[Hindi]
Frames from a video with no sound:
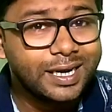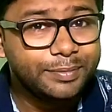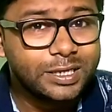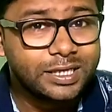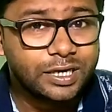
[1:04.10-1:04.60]

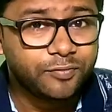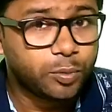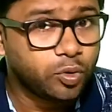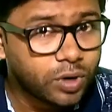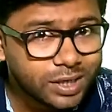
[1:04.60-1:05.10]
रियलमी Redmi 3
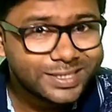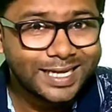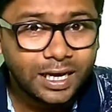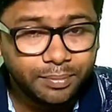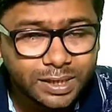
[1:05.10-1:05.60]
Pro का
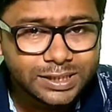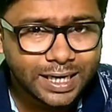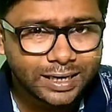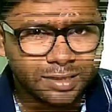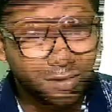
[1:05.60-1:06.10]
सेल मिल
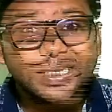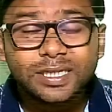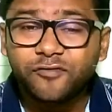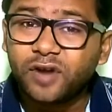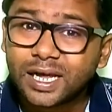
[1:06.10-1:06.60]
जाएगी
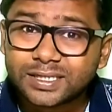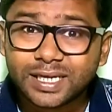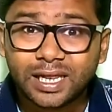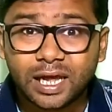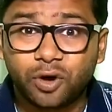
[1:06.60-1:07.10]
बस ये फ्लैश
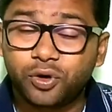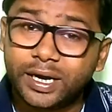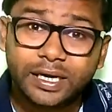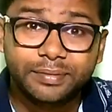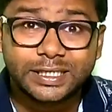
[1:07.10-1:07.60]
सेल ना हो
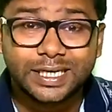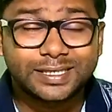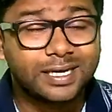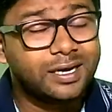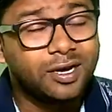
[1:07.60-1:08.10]
Redmi
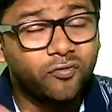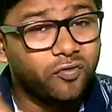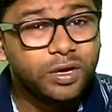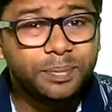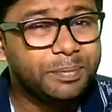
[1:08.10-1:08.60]
जैसा
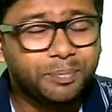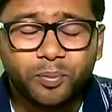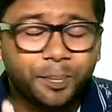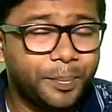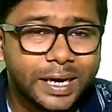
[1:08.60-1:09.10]
वहीं पे
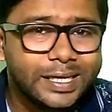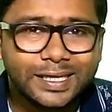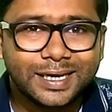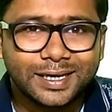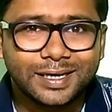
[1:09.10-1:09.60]
बड़ी
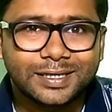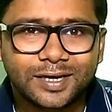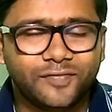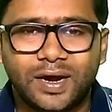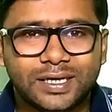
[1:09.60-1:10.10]
दिक्कत
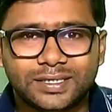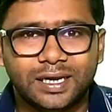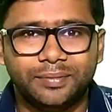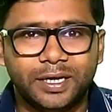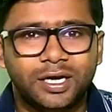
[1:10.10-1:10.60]
आती है फ्लैश
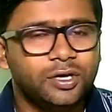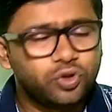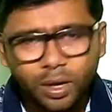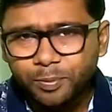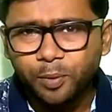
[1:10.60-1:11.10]
सेल में
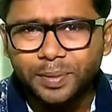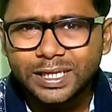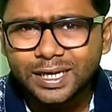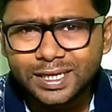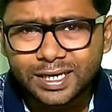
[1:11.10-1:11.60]
तो आपको
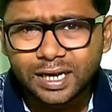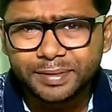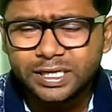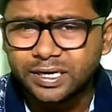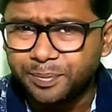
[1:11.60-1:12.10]
बताते
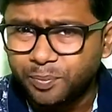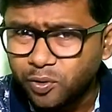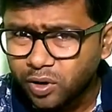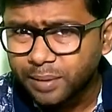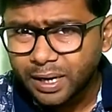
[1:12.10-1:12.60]
Realme 3
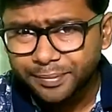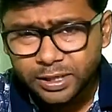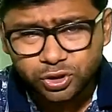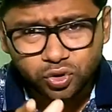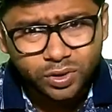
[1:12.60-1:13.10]
Pro के बारे
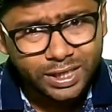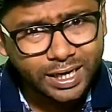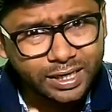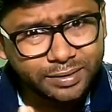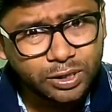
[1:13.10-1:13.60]
में जो कि
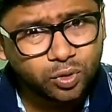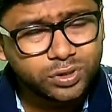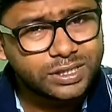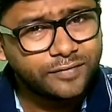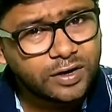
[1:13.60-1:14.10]
Redmi
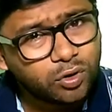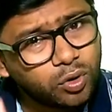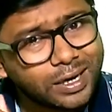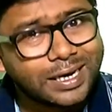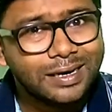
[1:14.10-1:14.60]
Note 7
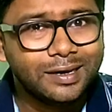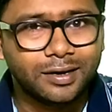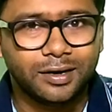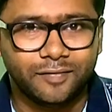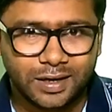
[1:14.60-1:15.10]
को किल
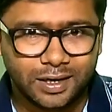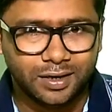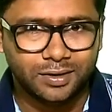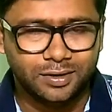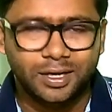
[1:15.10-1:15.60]
करने
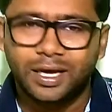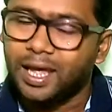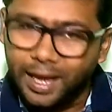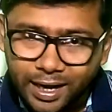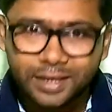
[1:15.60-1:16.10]
वाला है
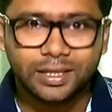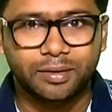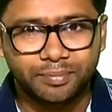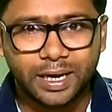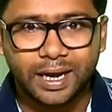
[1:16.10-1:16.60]

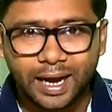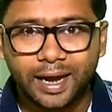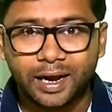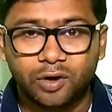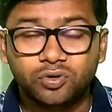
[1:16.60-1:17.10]
एकदम मैं
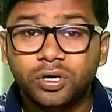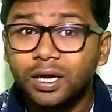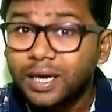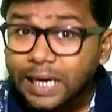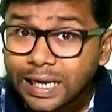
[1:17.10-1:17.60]
कह रहा हूँ
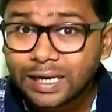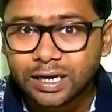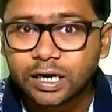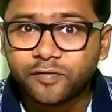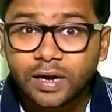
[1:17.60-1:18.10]
किल
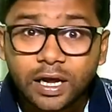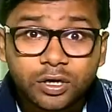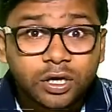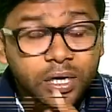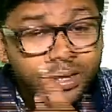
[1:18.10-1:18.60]
करने वाला
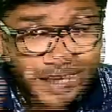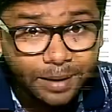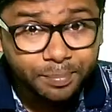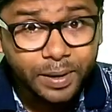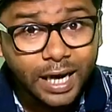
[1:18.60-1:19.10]
है
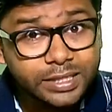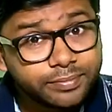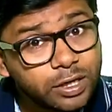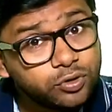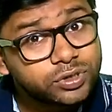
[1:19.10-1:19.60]
सेम
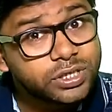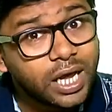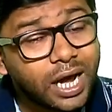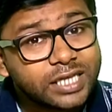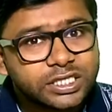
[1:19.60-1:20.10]
प्राइस में
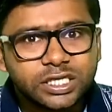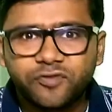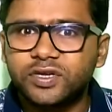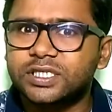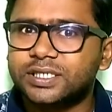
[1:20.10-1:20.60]
उससे अच्छा
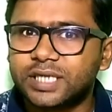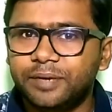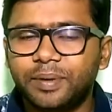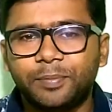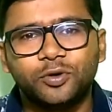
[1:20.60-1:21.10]
फीचर
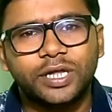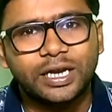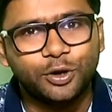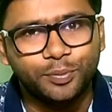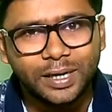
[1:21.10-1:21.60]
सही पे आपको
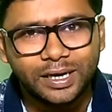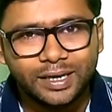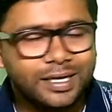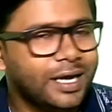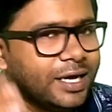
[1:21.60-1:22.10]
देखने को मिल
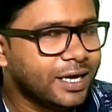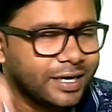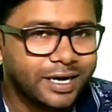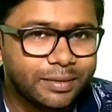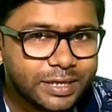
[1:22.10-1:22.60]
रही है
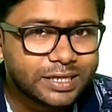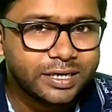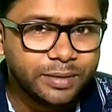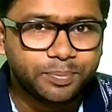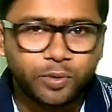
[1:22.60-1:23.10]
रियलमी
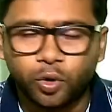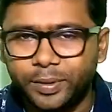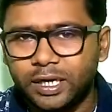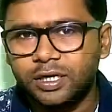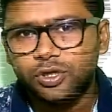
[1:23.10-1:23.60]
थ्री प्रो
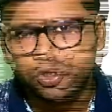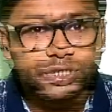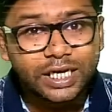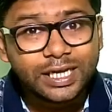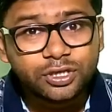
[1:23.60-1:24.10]
में तो
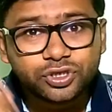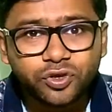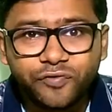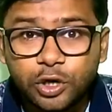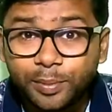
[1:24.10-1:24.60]
चलिए
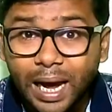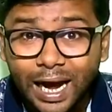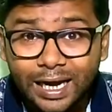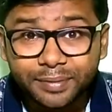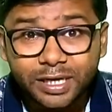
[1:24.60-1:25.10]
दोस्तों वीडियो में
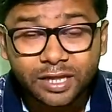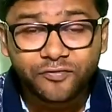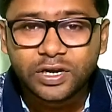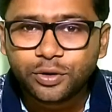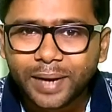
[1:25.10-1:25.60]
आगे बढ़ते
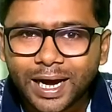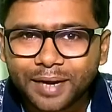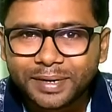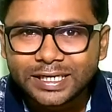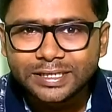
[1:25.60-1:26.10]
हैं वीडियो में
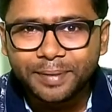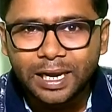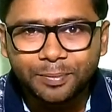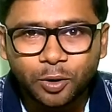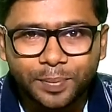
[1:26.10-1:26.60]
आगे बढ़ने से
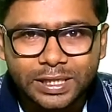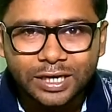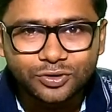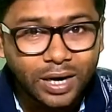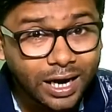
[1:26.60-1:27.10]
पहले आपको
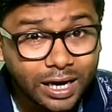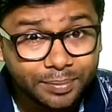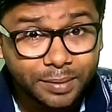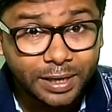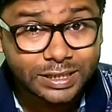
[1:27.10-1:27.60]
बता दूं अगर
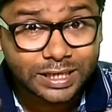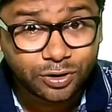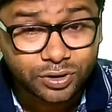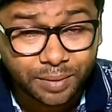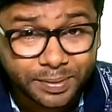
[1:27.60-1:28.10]
आपने मेरे
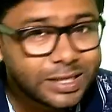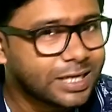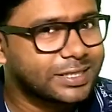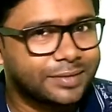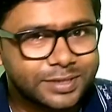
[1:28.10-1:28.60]
चैनल को अभी
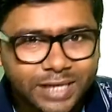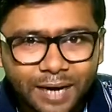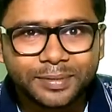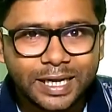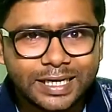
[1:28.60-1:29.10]
तक
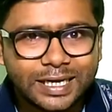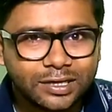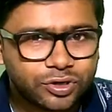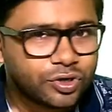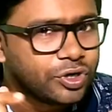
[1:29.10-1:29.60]
सब्सक्राइब नहीं किया
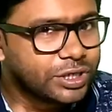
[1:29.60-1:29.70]
है तो